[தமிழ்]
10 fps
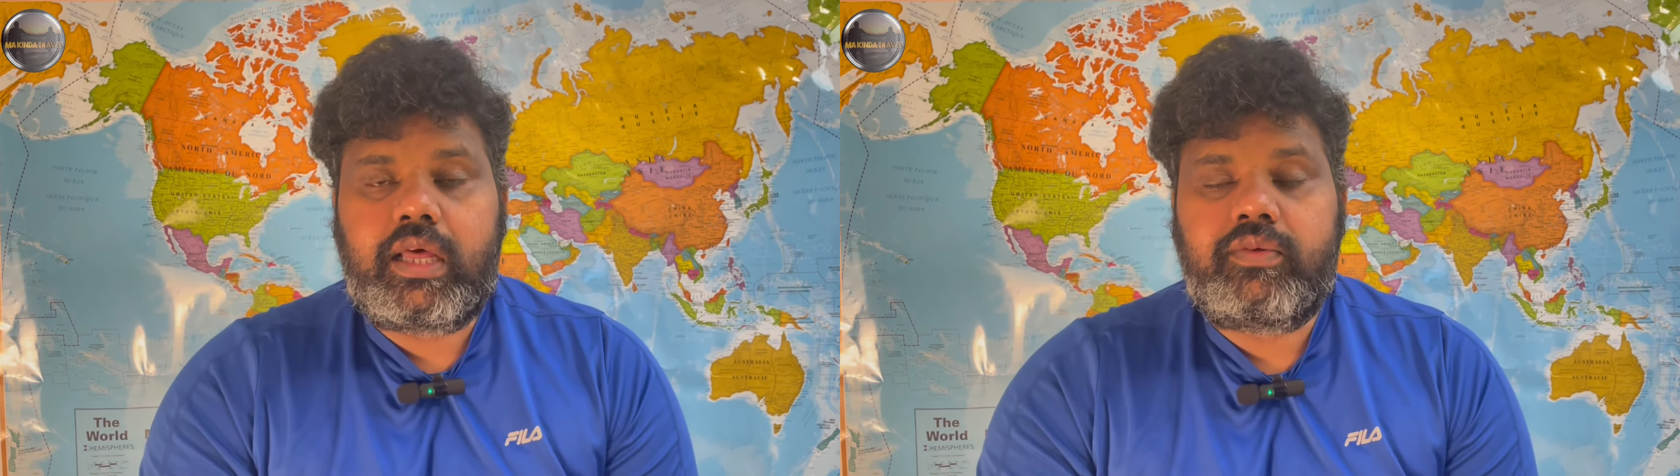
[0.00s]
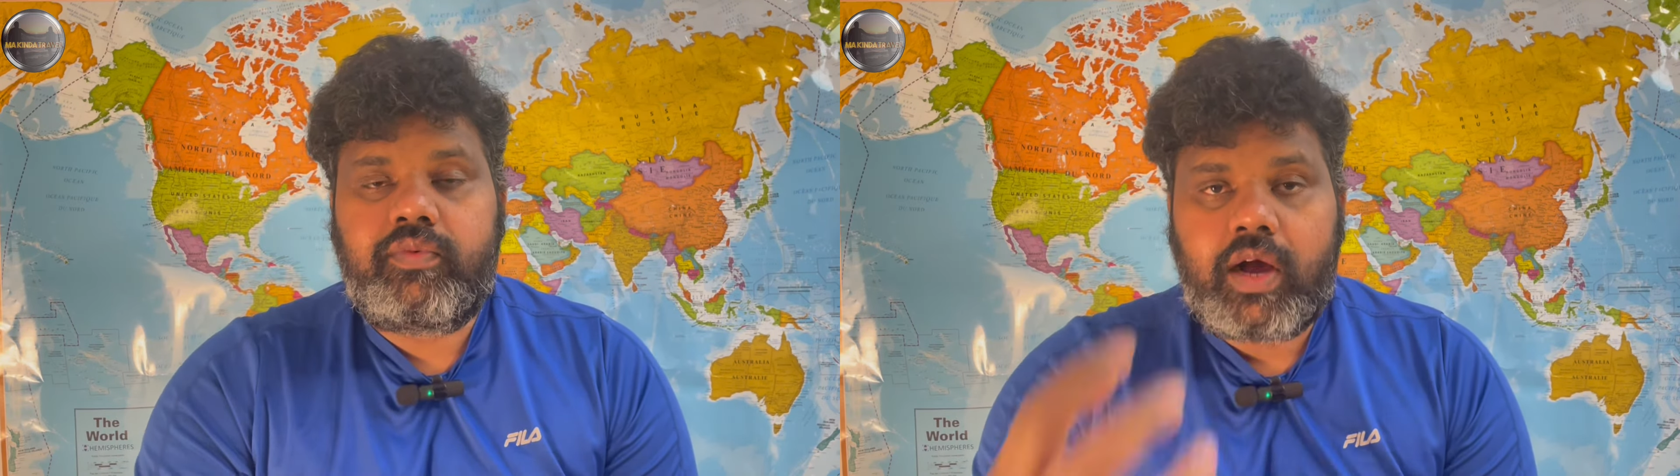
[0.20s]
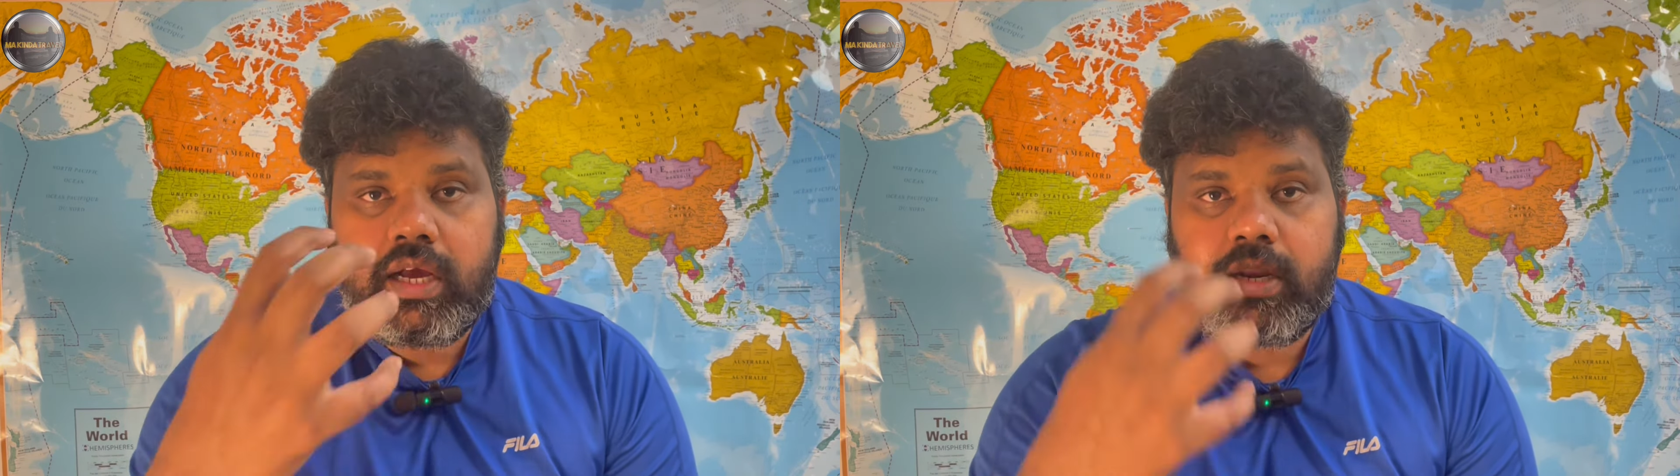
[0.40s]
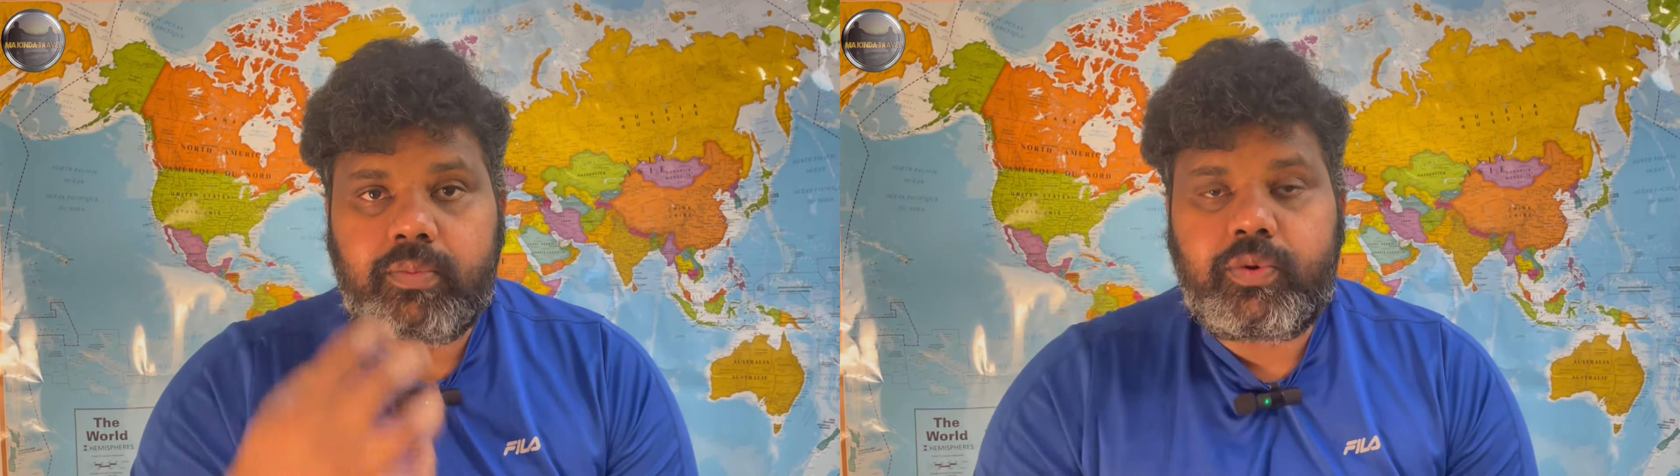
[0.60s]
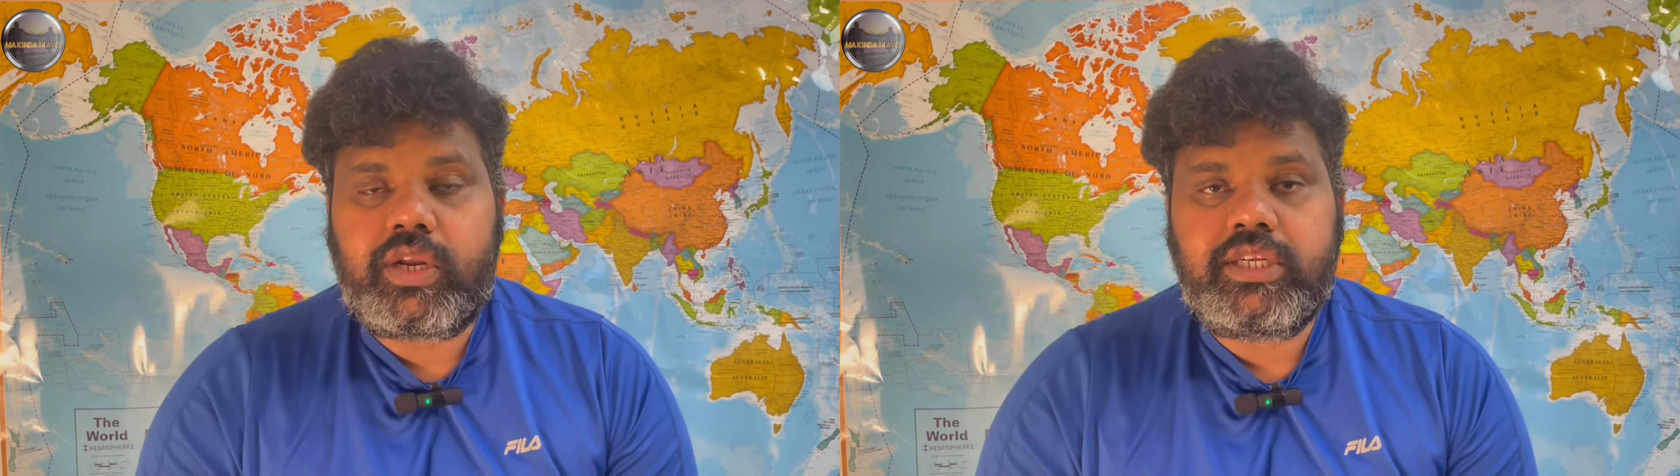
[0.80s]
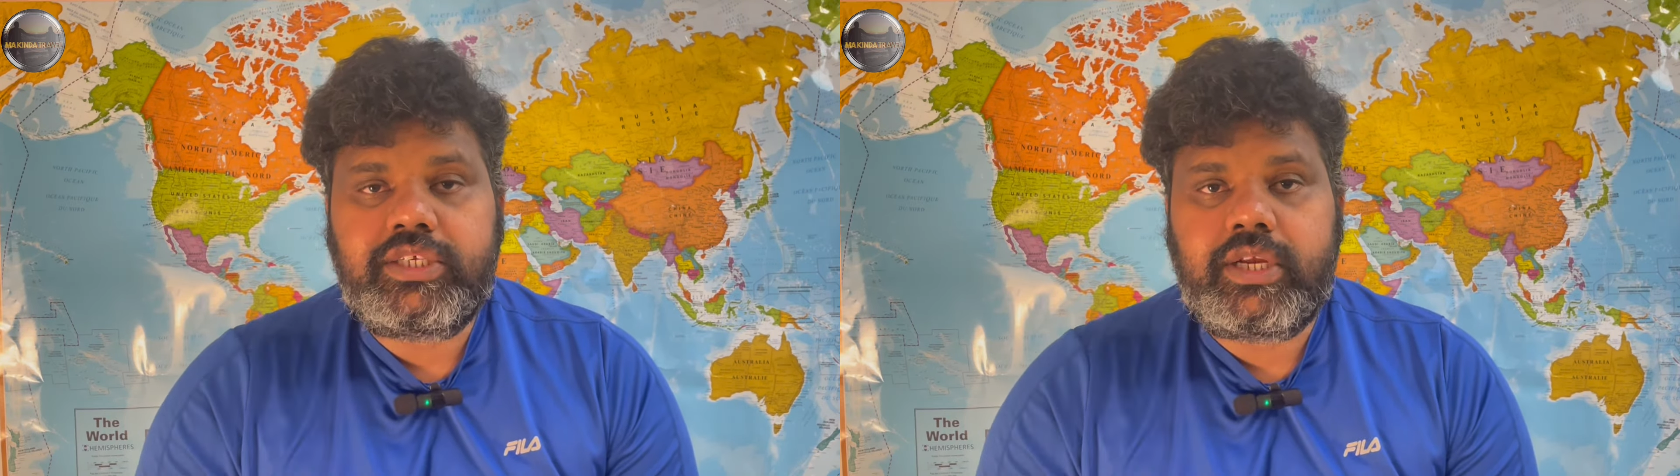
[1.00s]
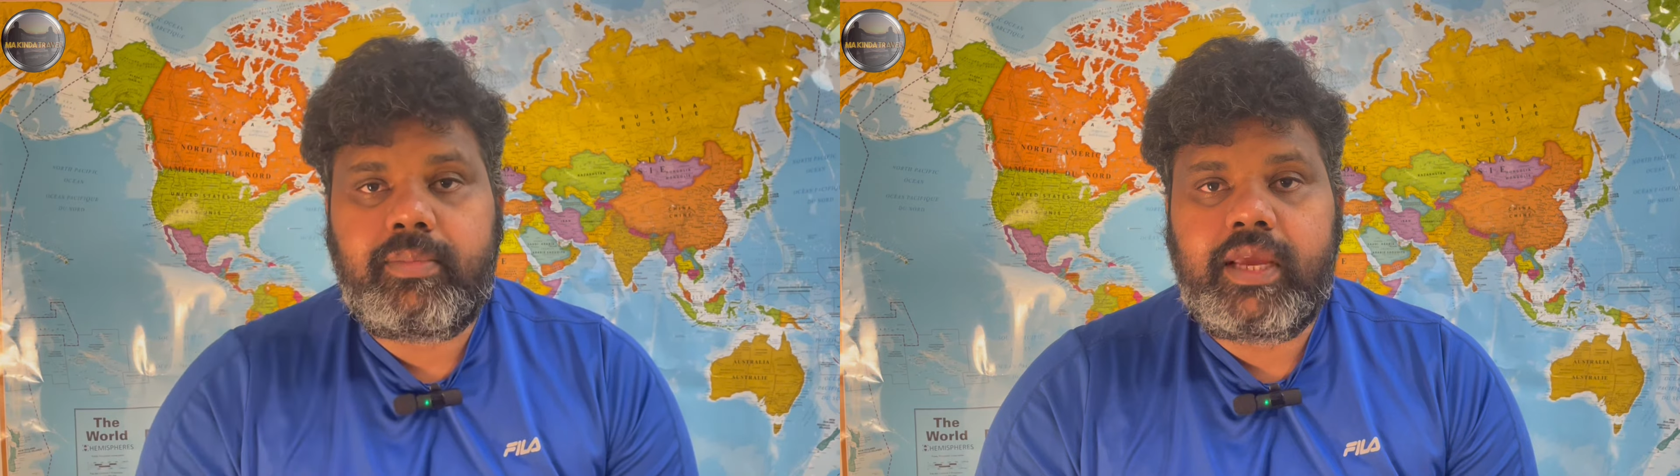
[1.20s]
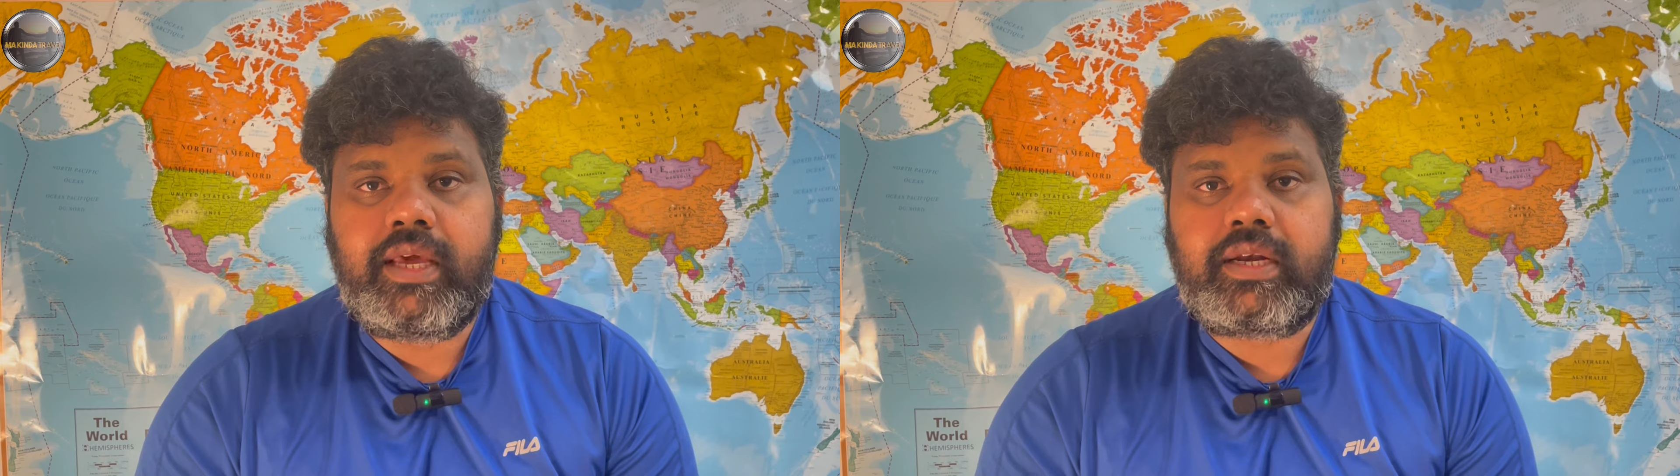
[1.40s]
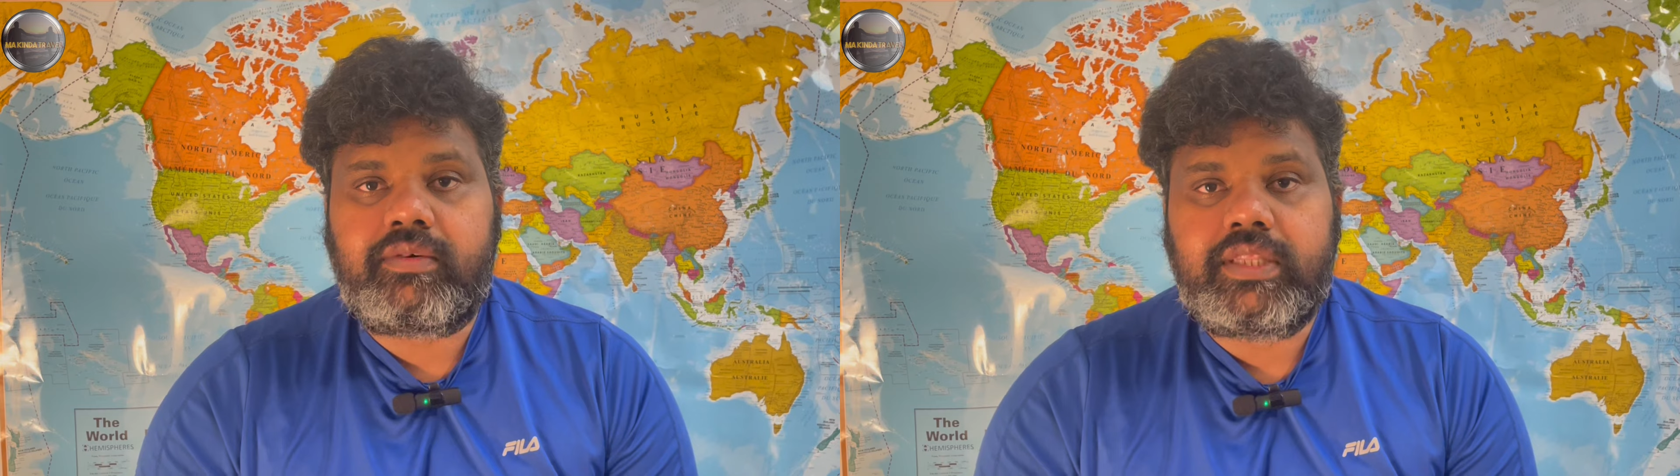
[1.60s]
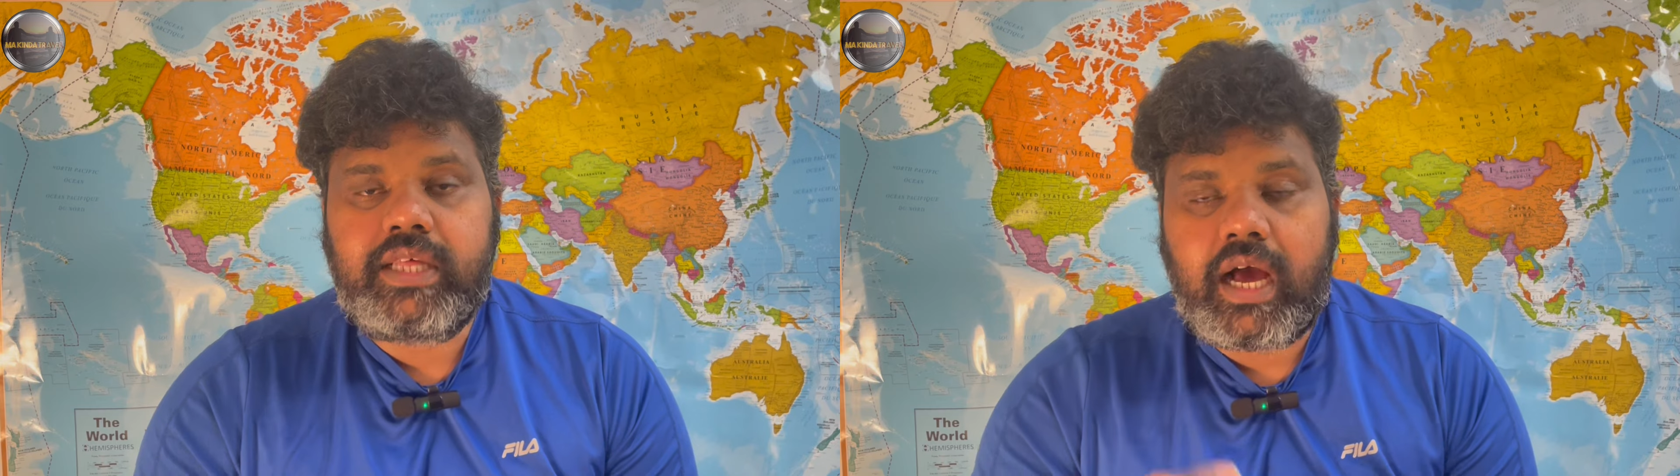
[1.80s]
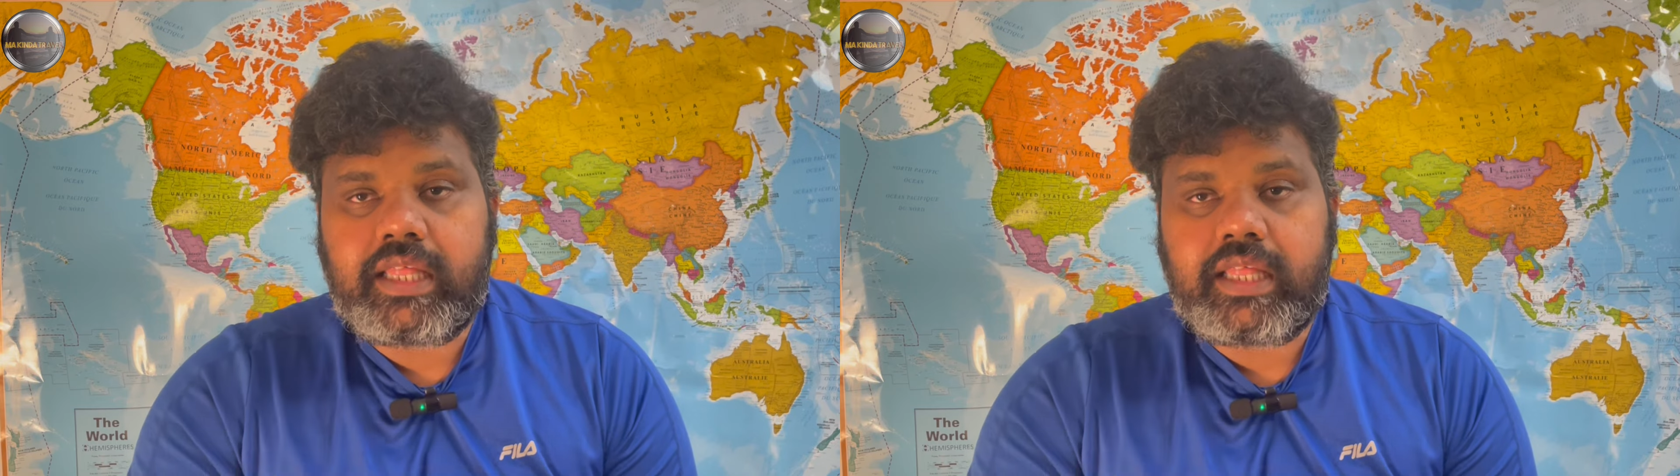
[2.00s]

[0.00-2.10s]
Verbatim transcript: அது வாங்குகிற பொட்டன்ஷியல் பையர்கிட்ட வந்து